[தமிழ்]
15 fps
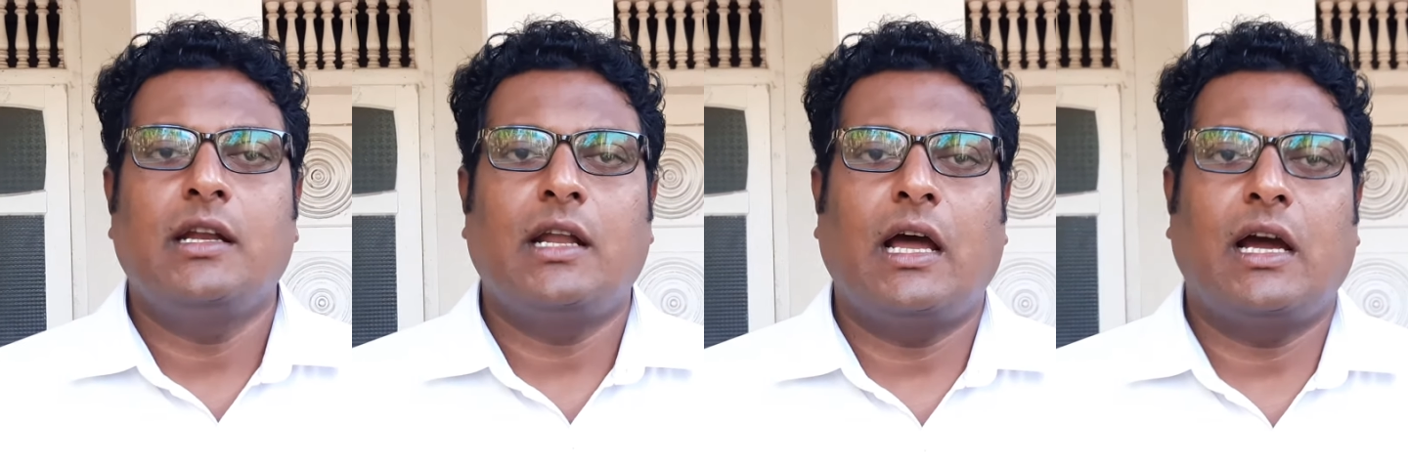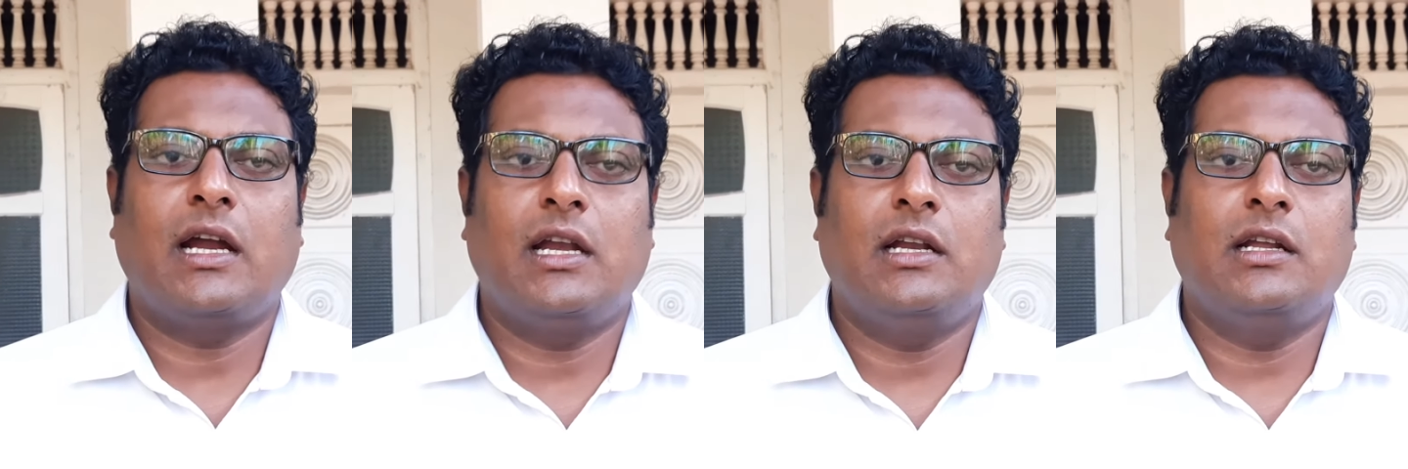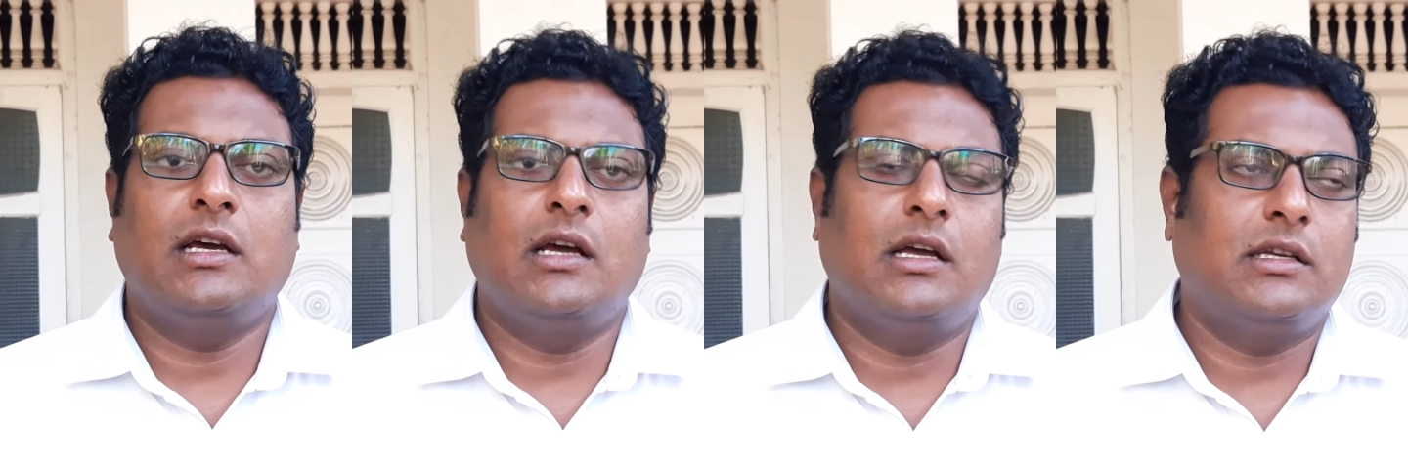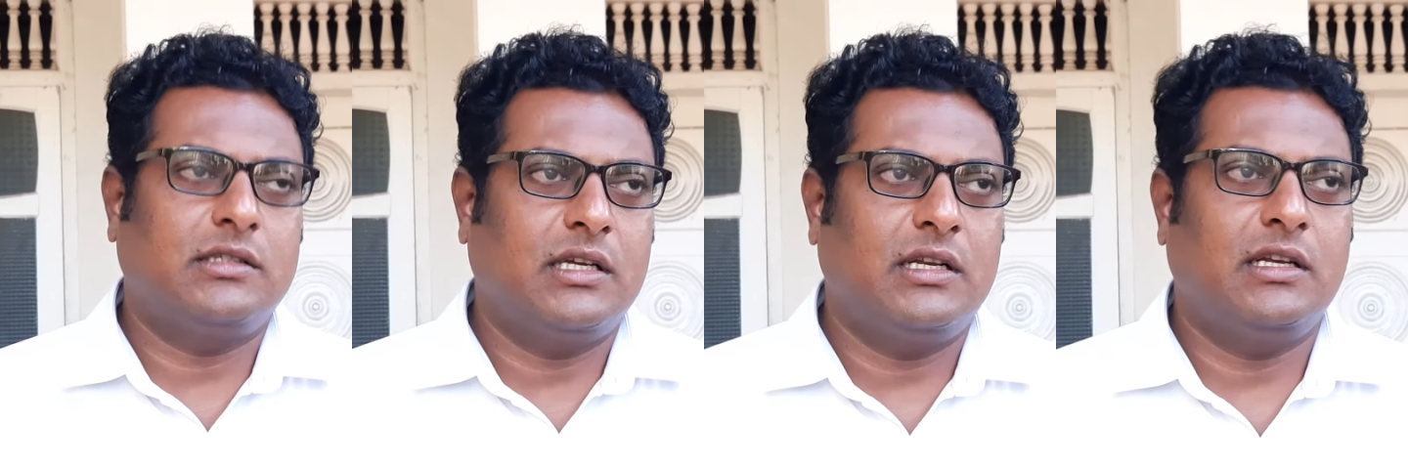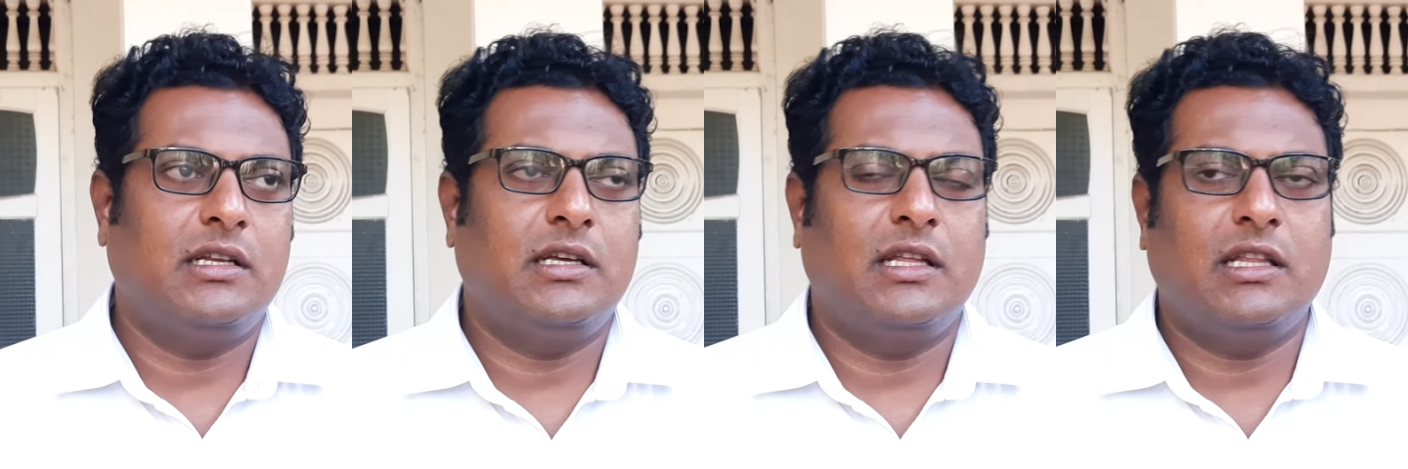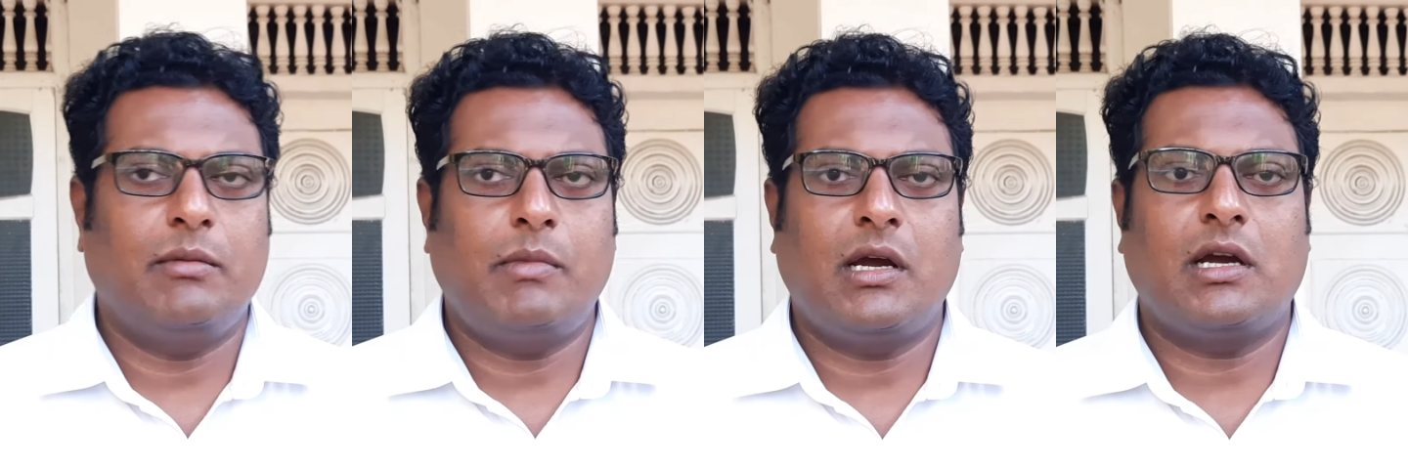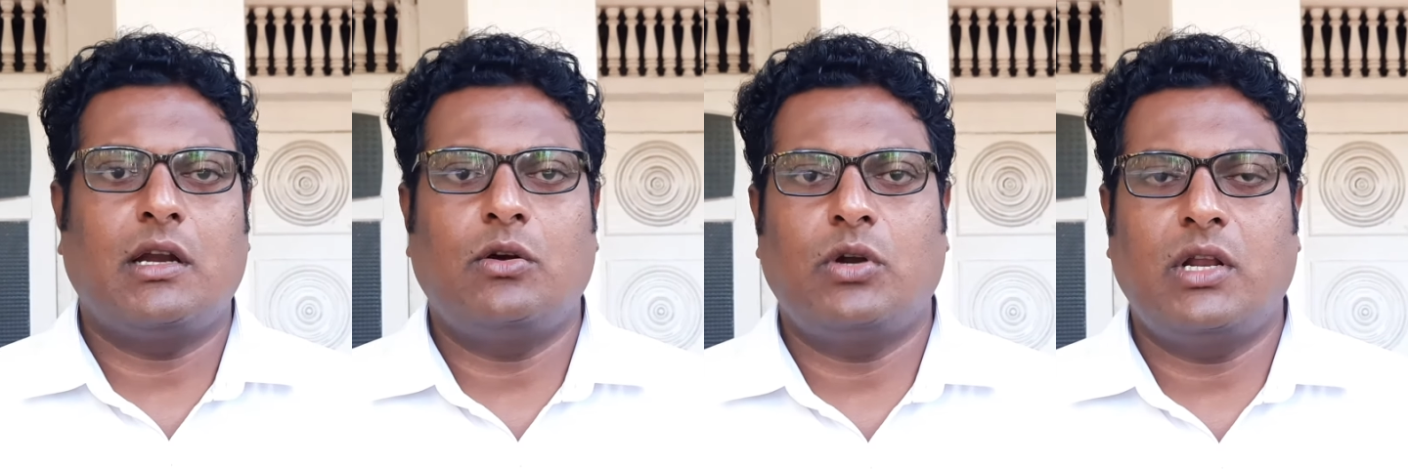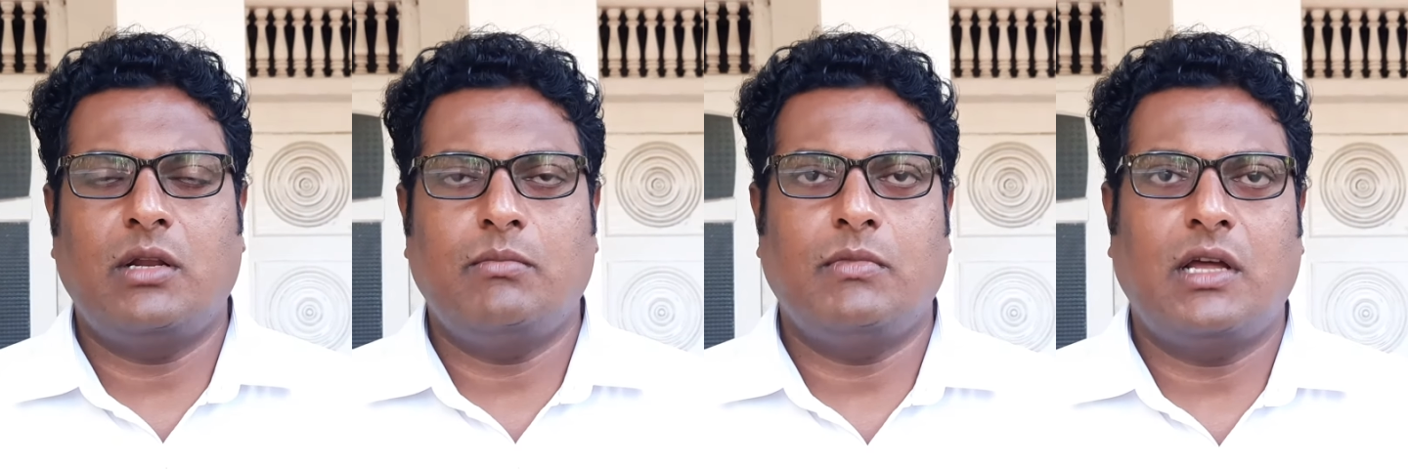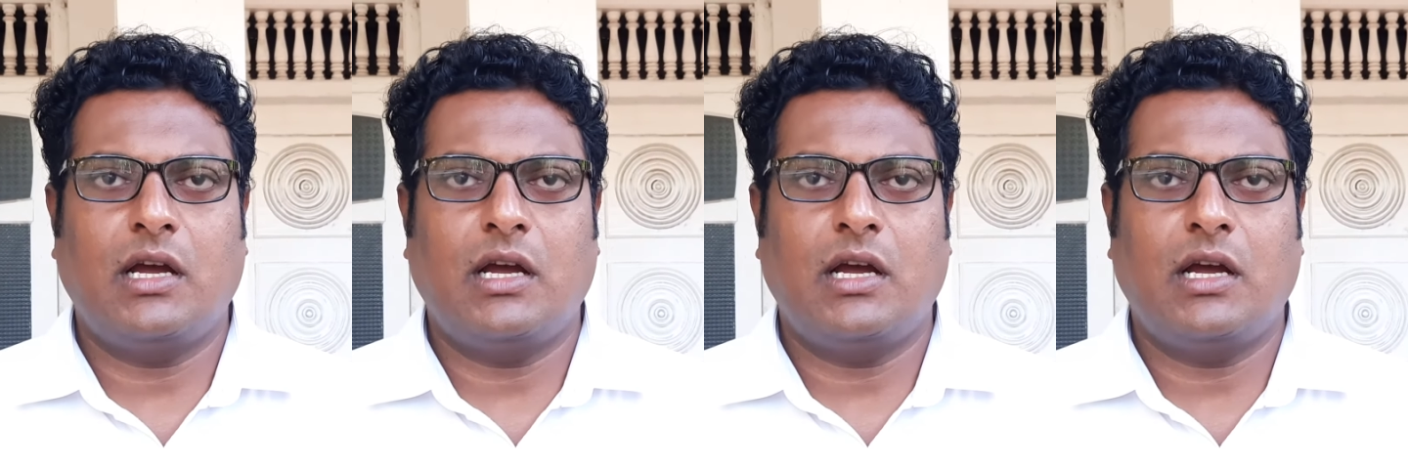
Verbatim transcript: நாங்கள் சென்று அந்த மக்களுடனும்